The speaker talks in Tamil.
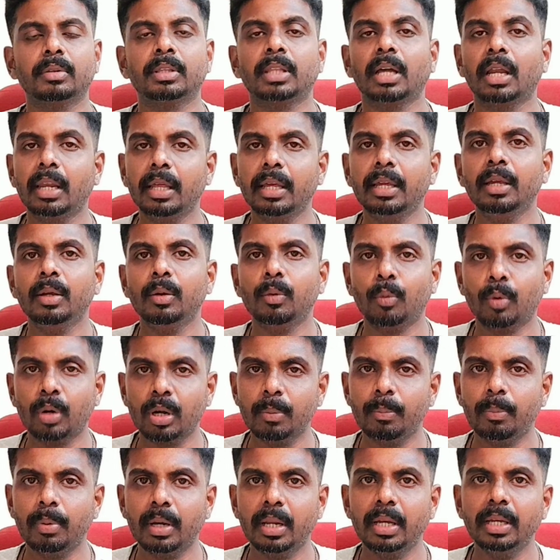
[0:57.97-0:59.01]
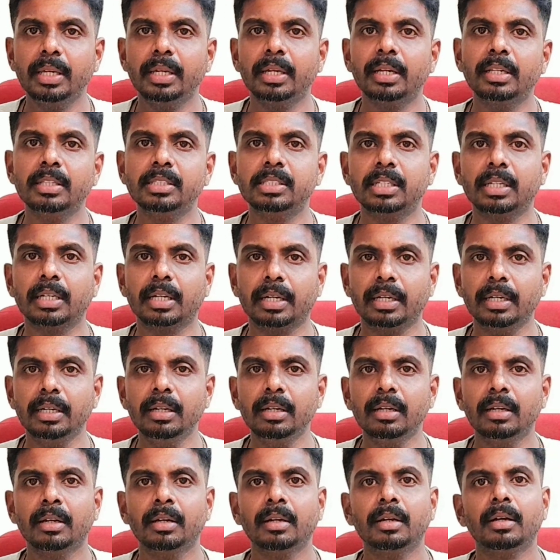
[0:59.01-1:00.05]
தலை உடம்பெல்லாம் எரிஞ்சிருக்கு
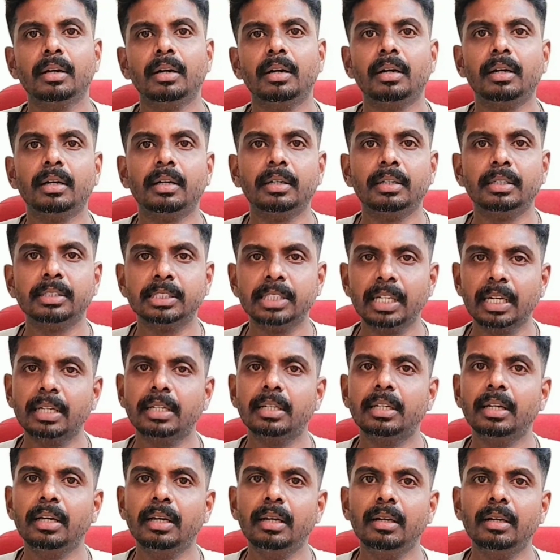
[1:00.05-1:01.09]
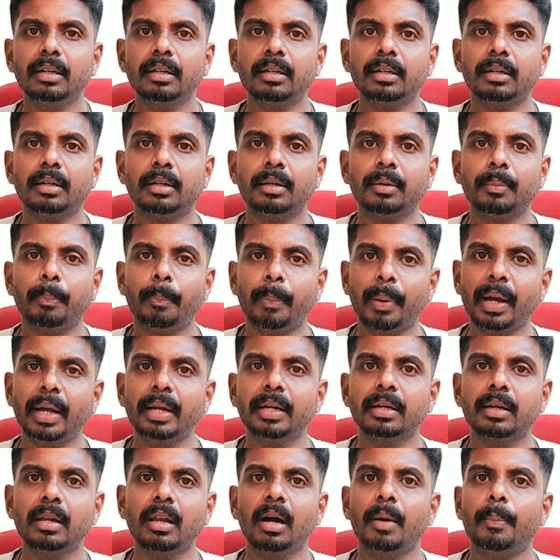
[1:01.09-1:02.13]
சட்டை
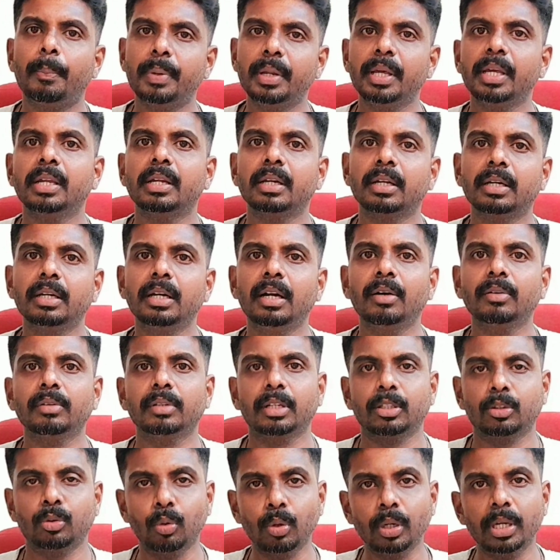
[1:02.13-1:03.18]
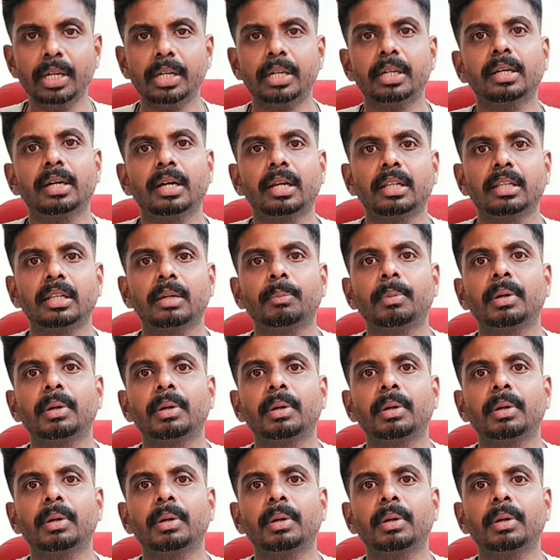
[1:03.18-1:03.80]
பேண்ட்லாம் அப்படியே இருக்குது அந்த தொங்கிட்டு இருக்கார் இந்த